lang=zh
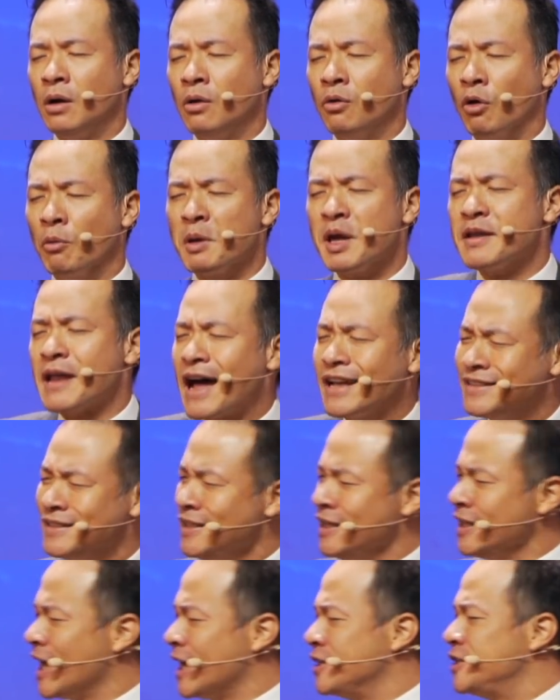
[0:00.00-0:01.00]
我们也拿起
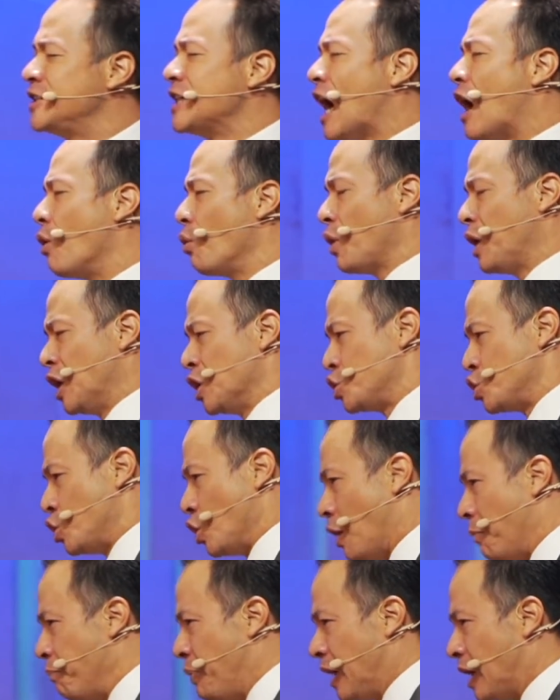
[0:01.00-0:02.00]
你给教会的
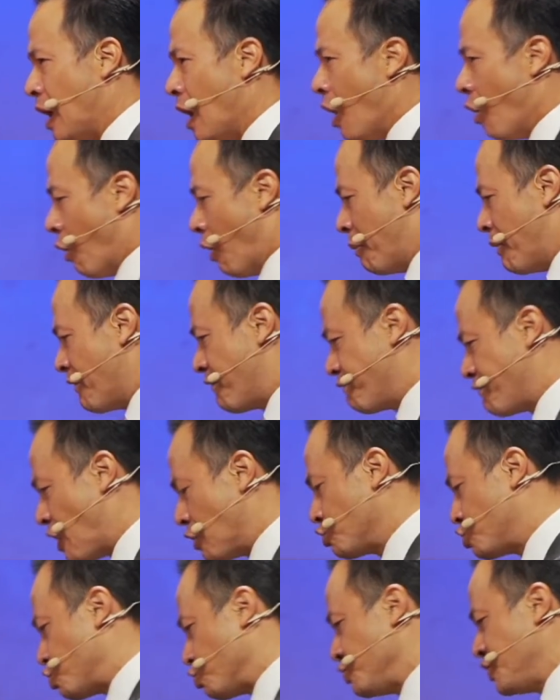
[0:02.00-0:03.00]
权柄，我们
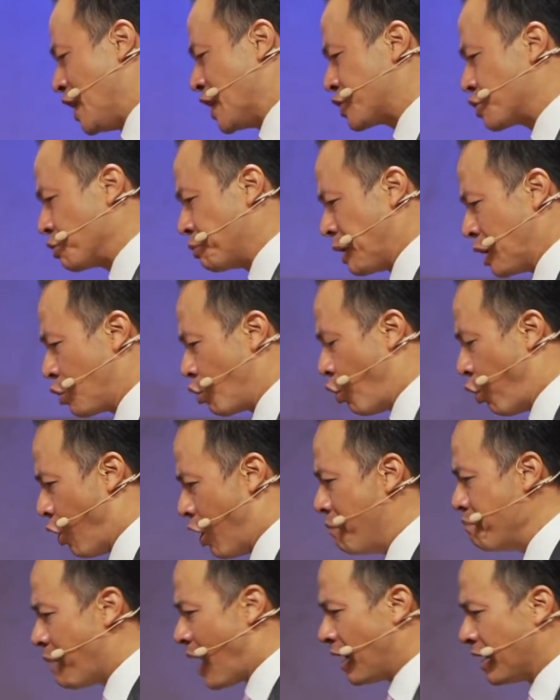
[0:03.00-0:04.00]
奉主耶稣的名
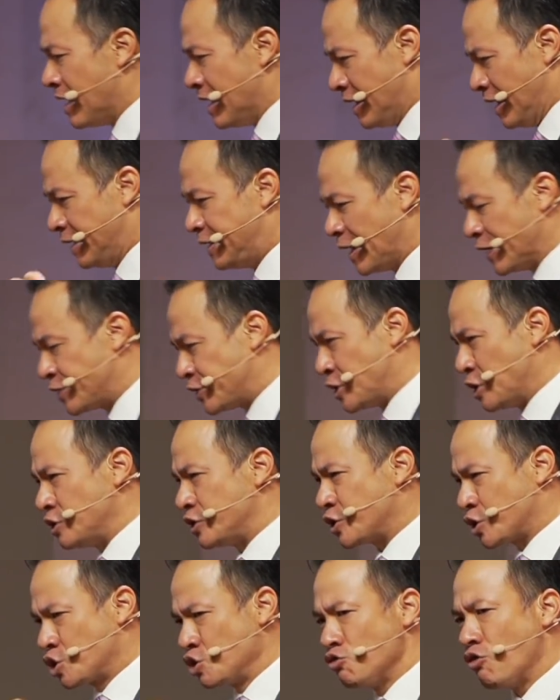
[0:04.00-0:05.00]
捆绑一切
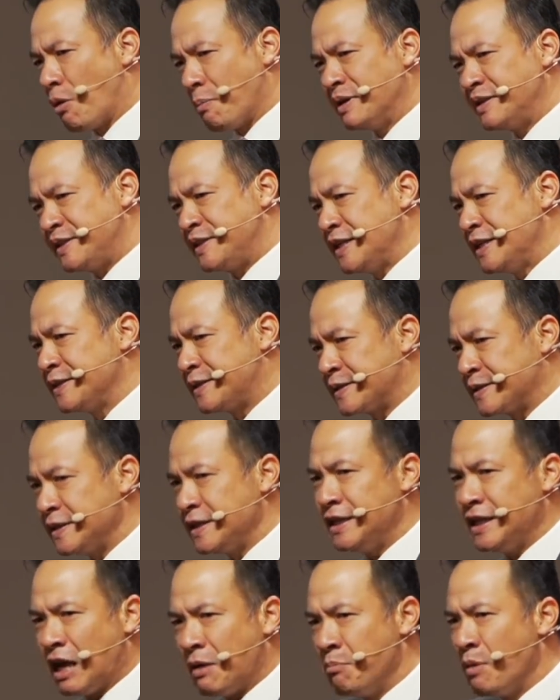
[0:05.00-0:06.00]
使我们心思
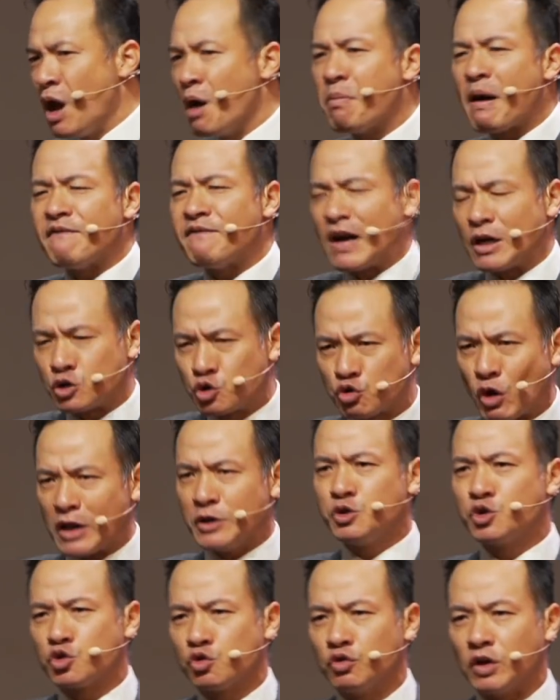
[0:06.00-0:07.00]
意念没有办法
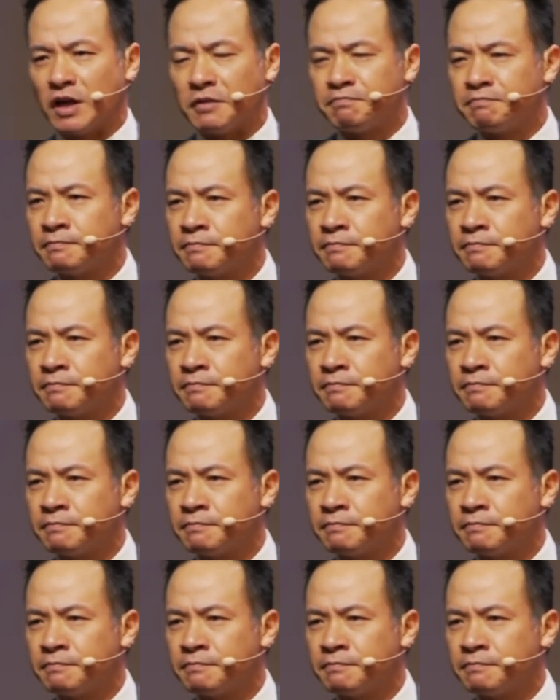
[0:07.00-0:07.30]
专注的，